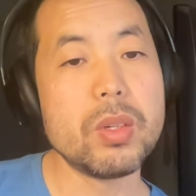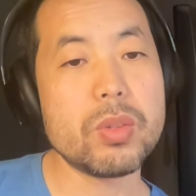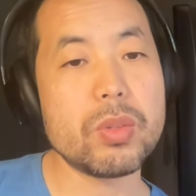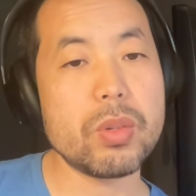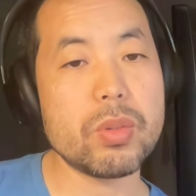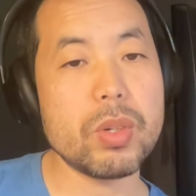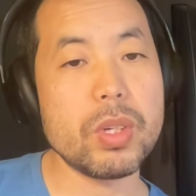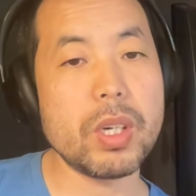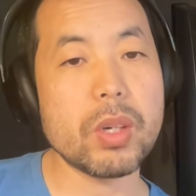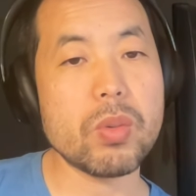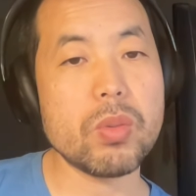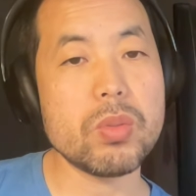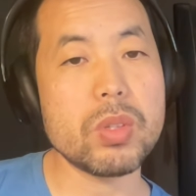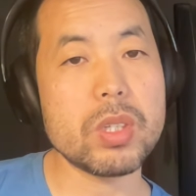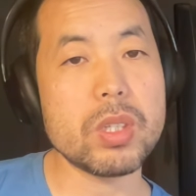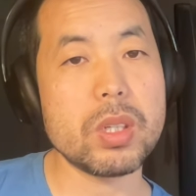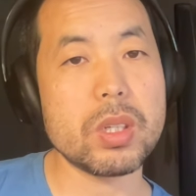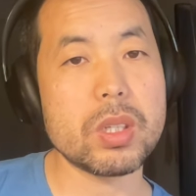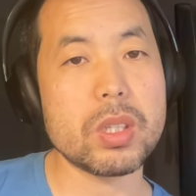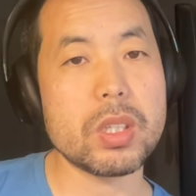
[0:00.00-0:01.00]
所以说人工
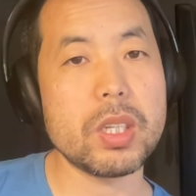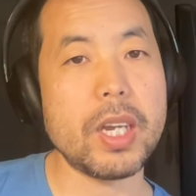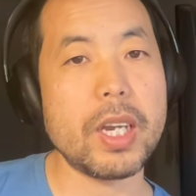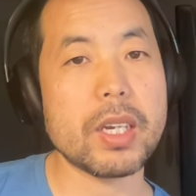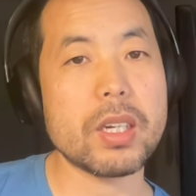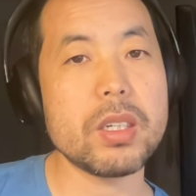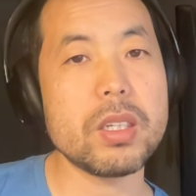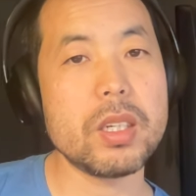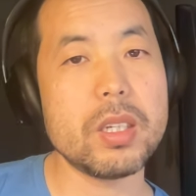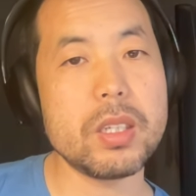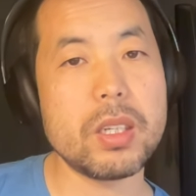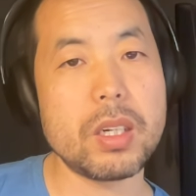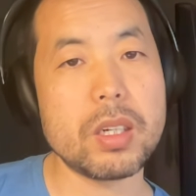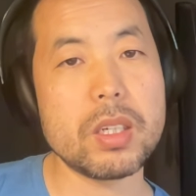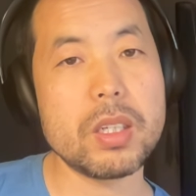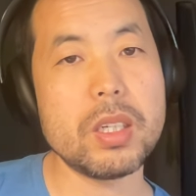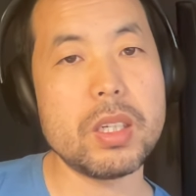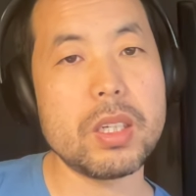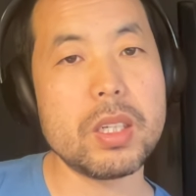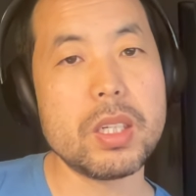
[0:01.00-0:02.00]
智能时代，个人
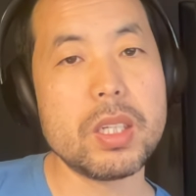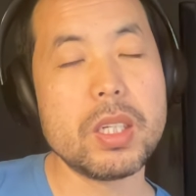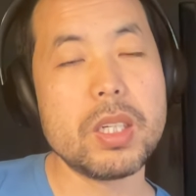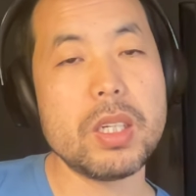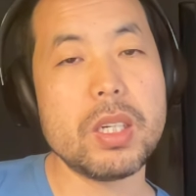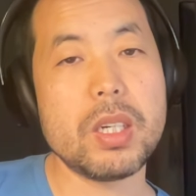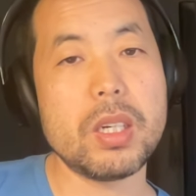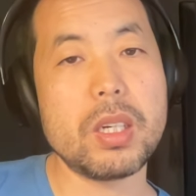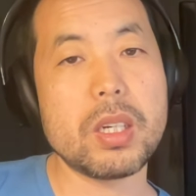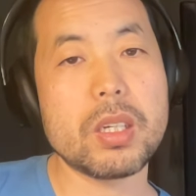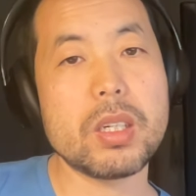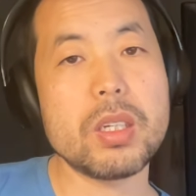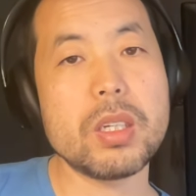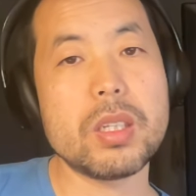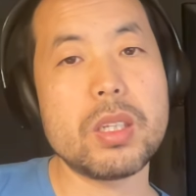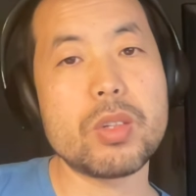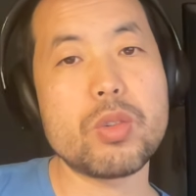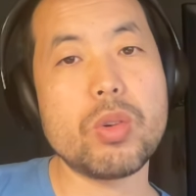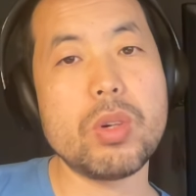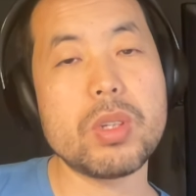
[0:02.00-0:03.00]
能力呃，个
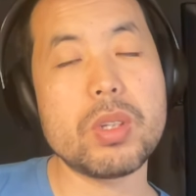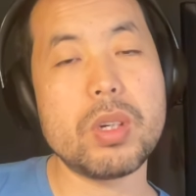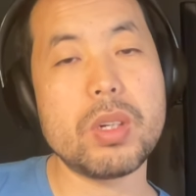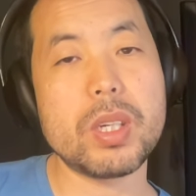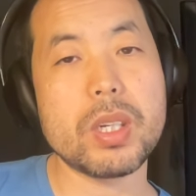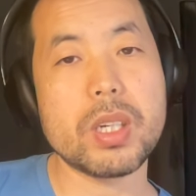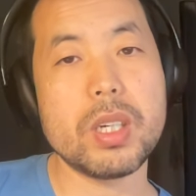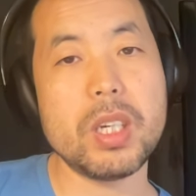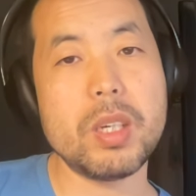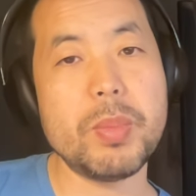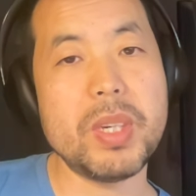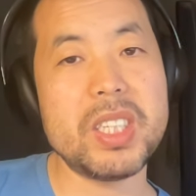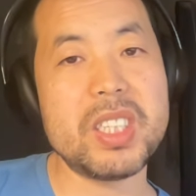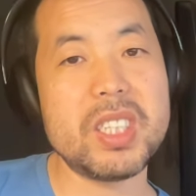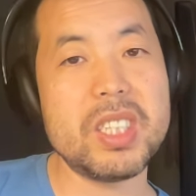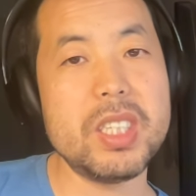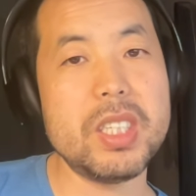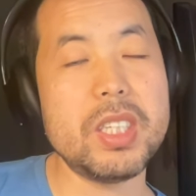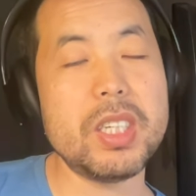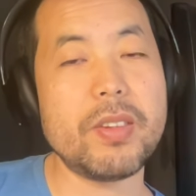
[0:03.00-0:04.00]
人的创造力可以被
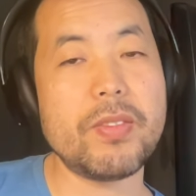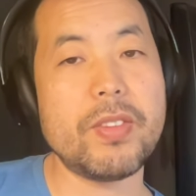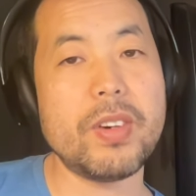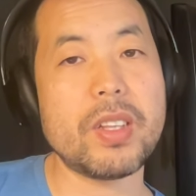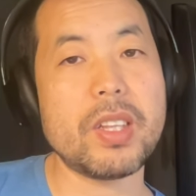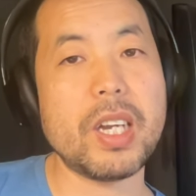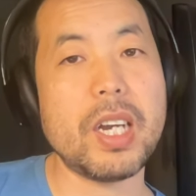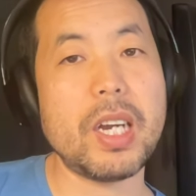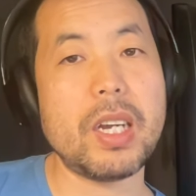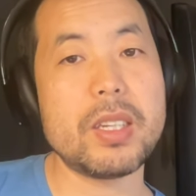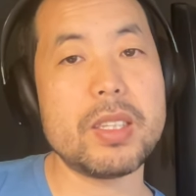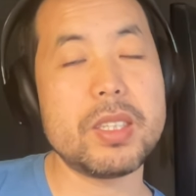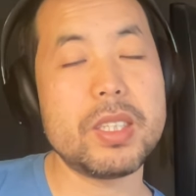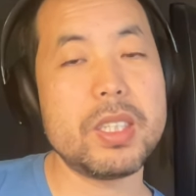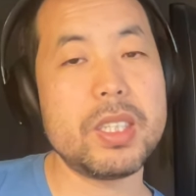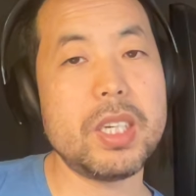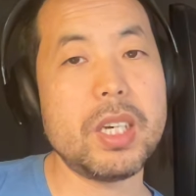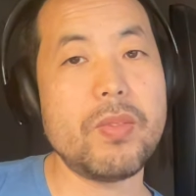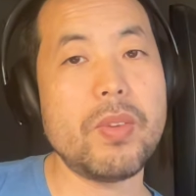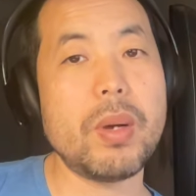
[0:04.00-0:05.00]
机械放大
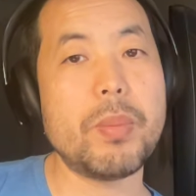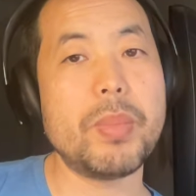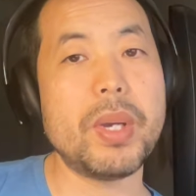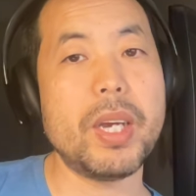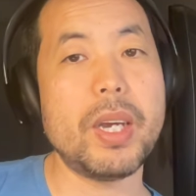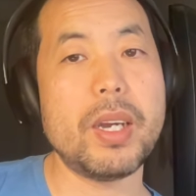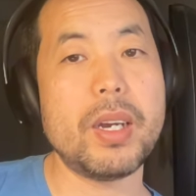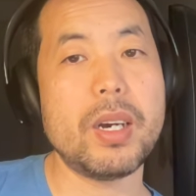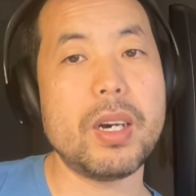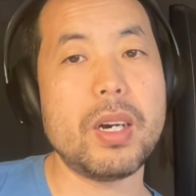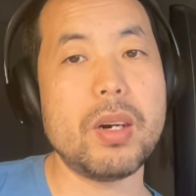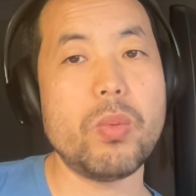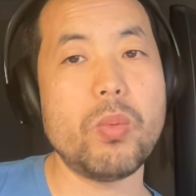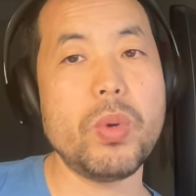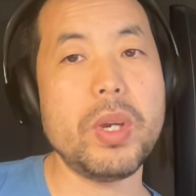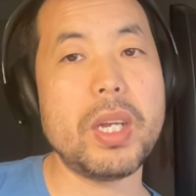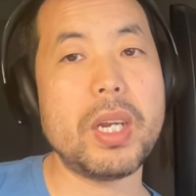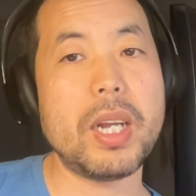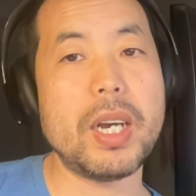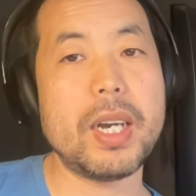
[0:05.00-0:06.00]
千万倍啊，
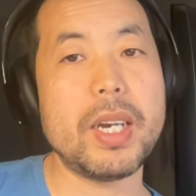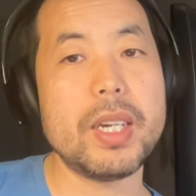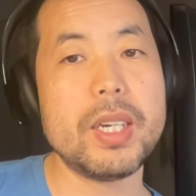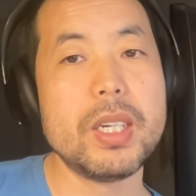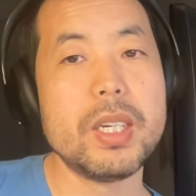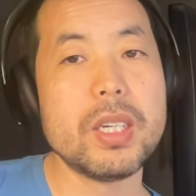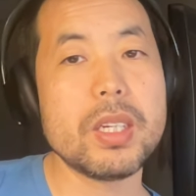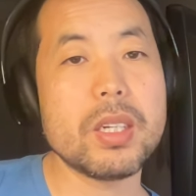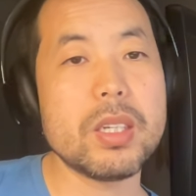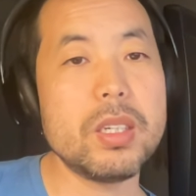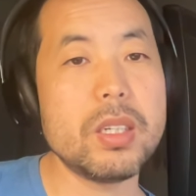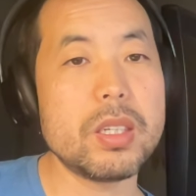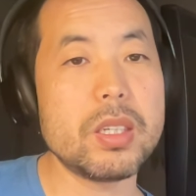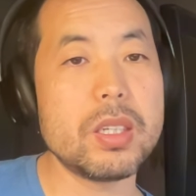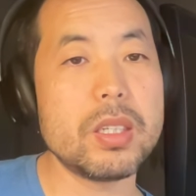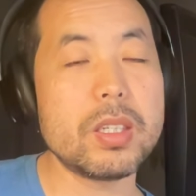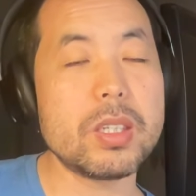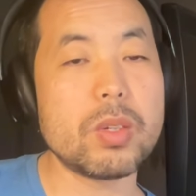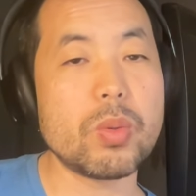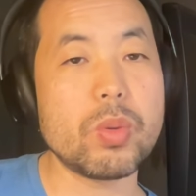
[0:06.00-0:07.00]
未来个
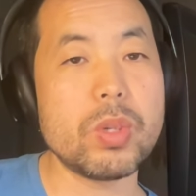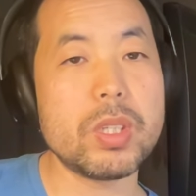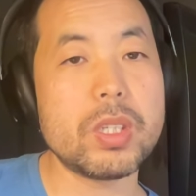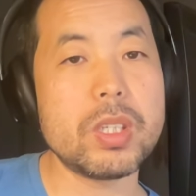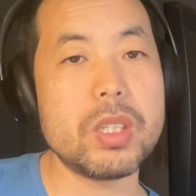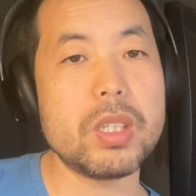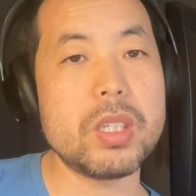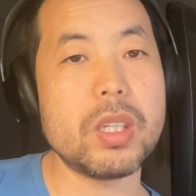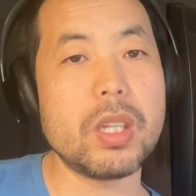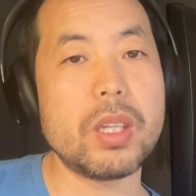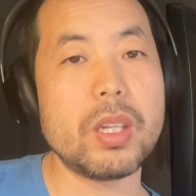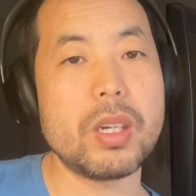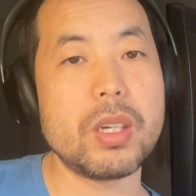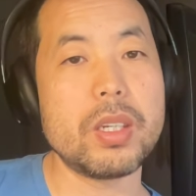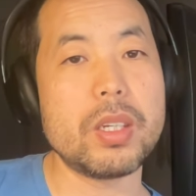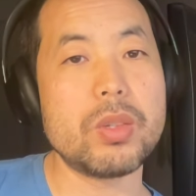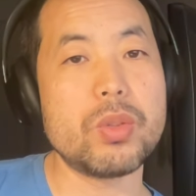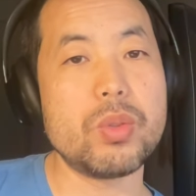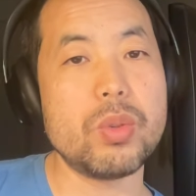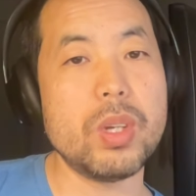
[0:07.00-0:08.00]
人指挥机器的
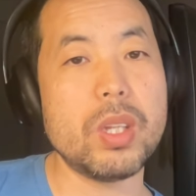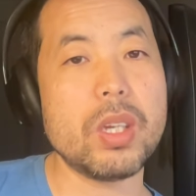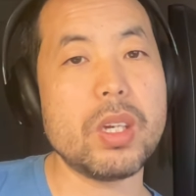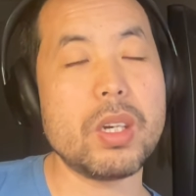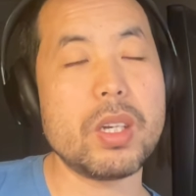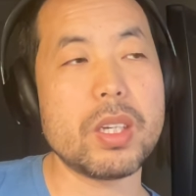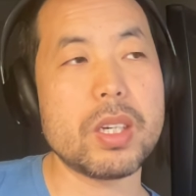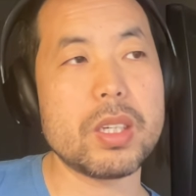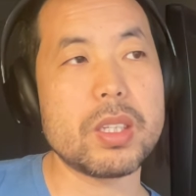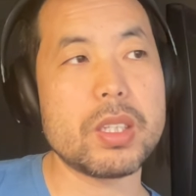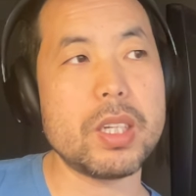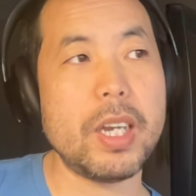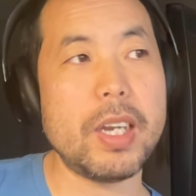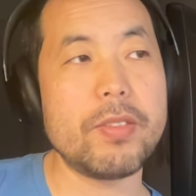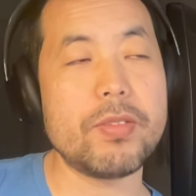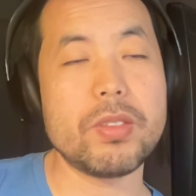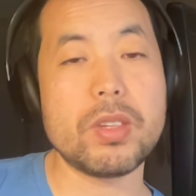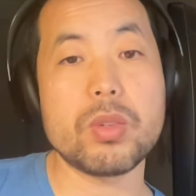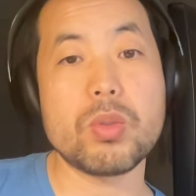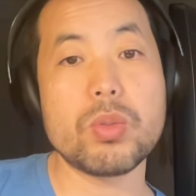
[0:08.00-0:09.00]
能力决定了一个
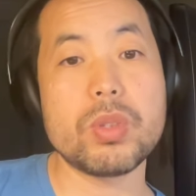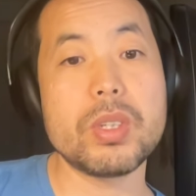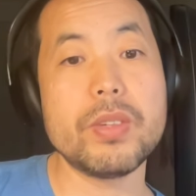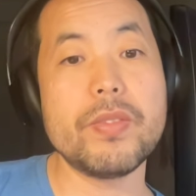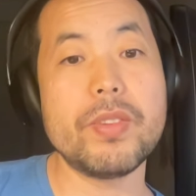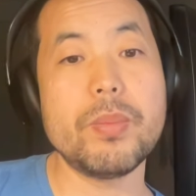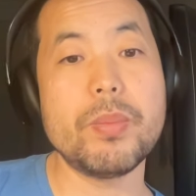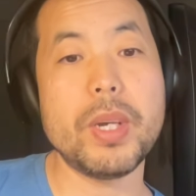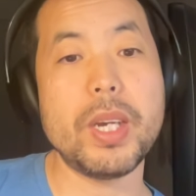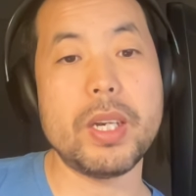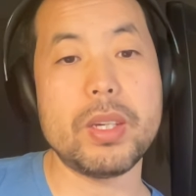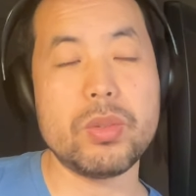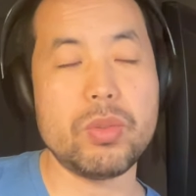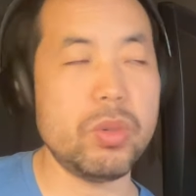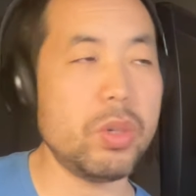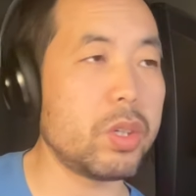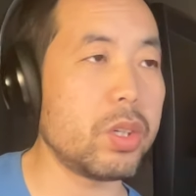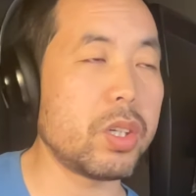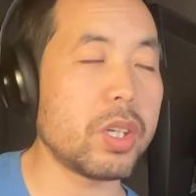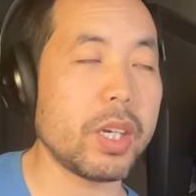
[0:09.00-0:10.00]
财富的重新分配，
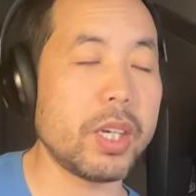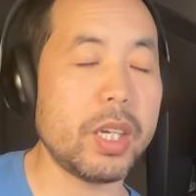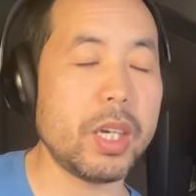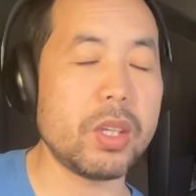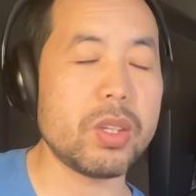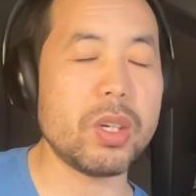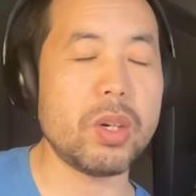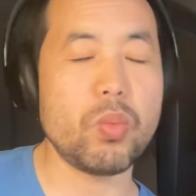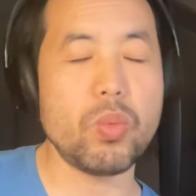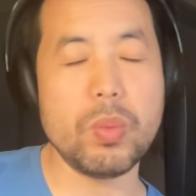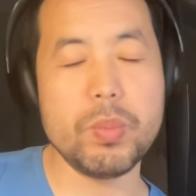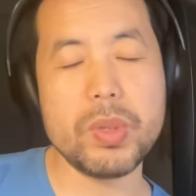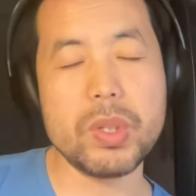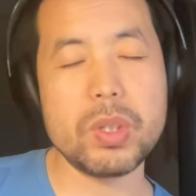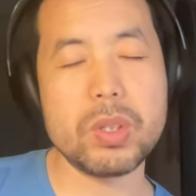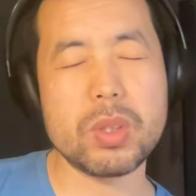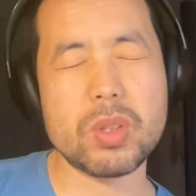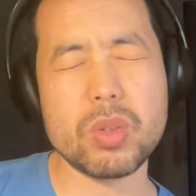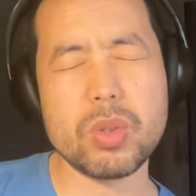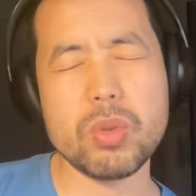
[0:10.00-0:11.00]
确实这个样的，我
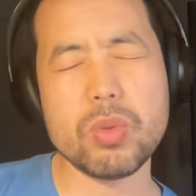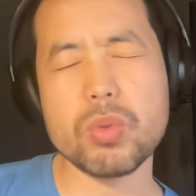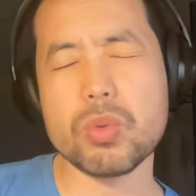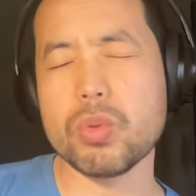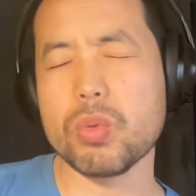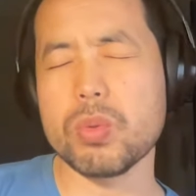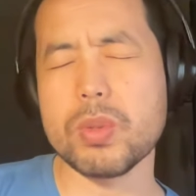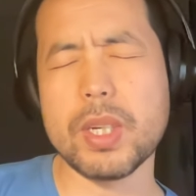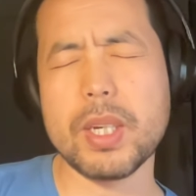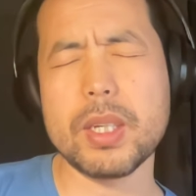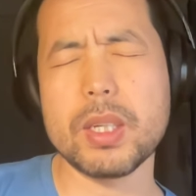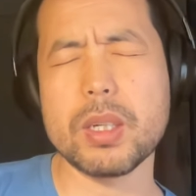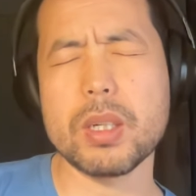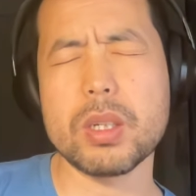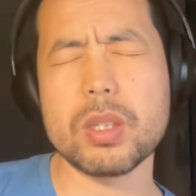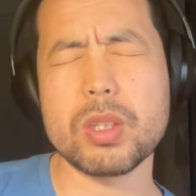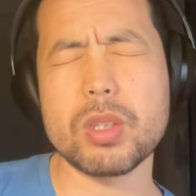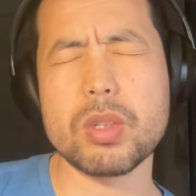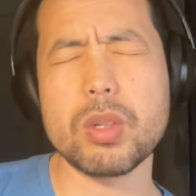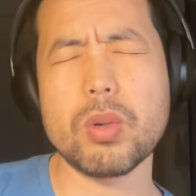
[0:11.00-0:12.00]
们就处在一
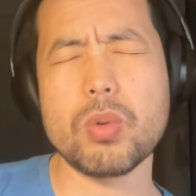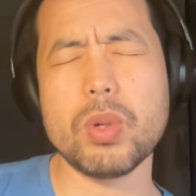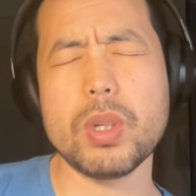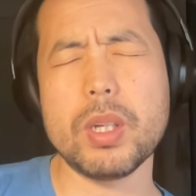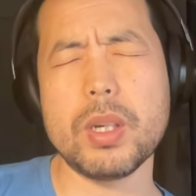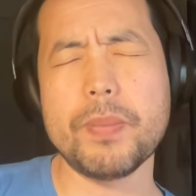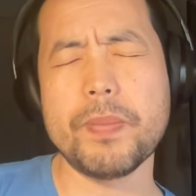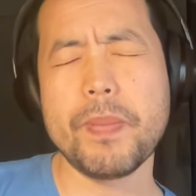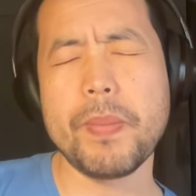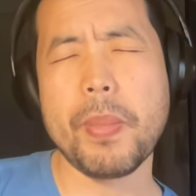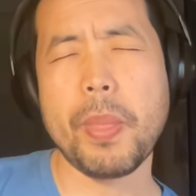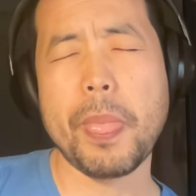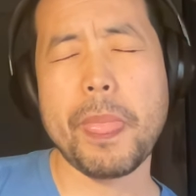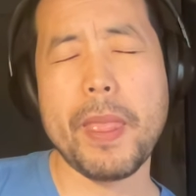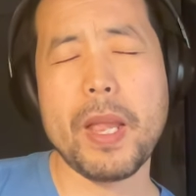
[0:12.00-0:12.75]
个社会的。”